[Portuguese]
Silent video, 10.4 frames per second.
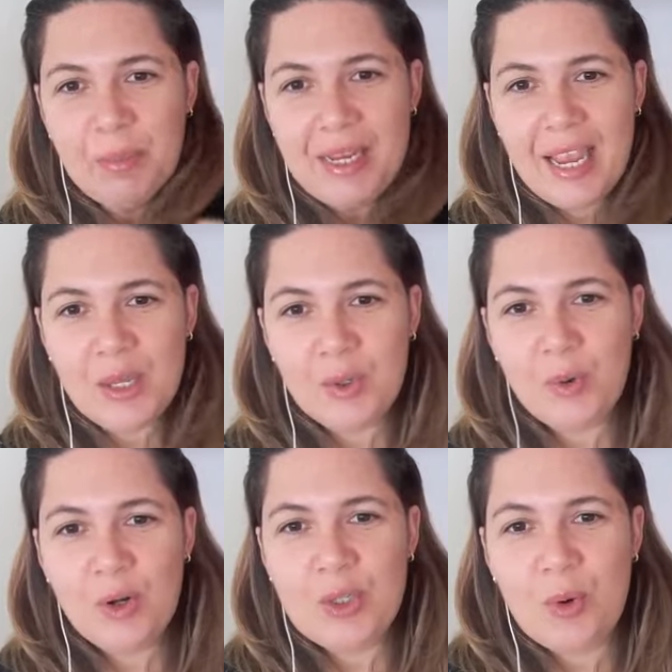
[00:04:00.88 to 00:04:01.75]
Pinheiro,
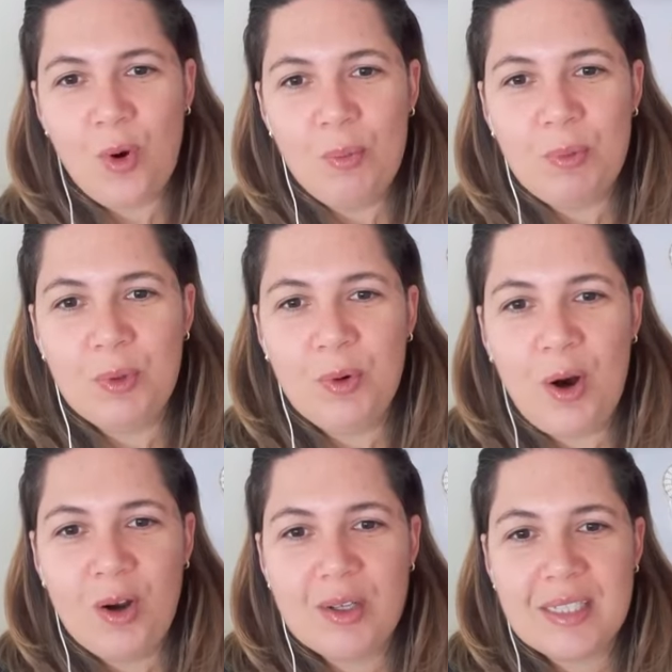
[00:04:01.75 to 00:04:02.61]
onde compro
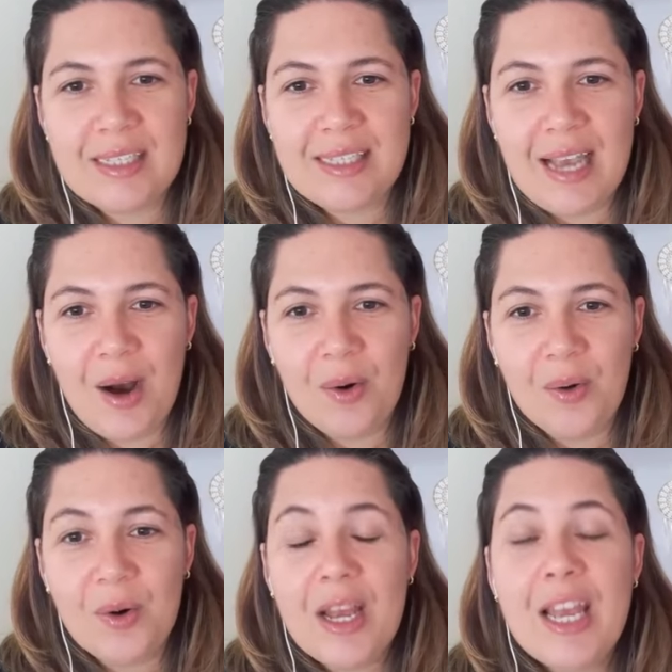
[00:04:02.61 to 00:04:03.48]
óleo
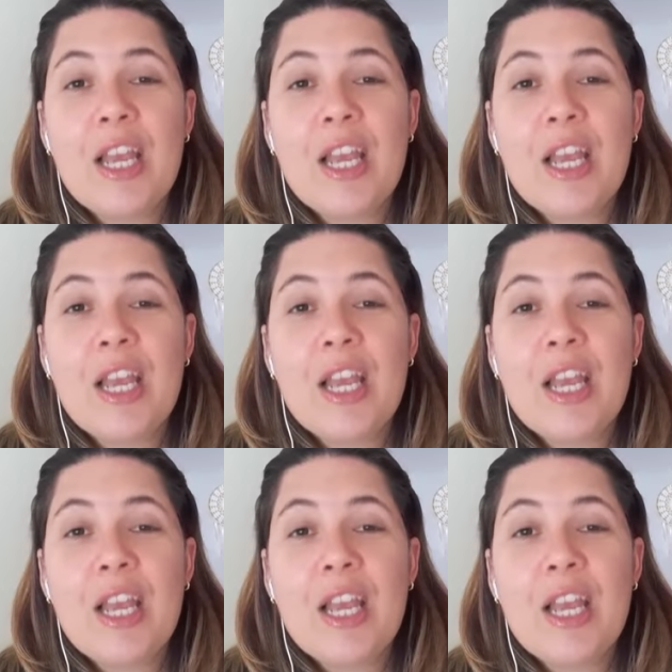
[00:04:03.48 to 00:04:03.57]
essencial?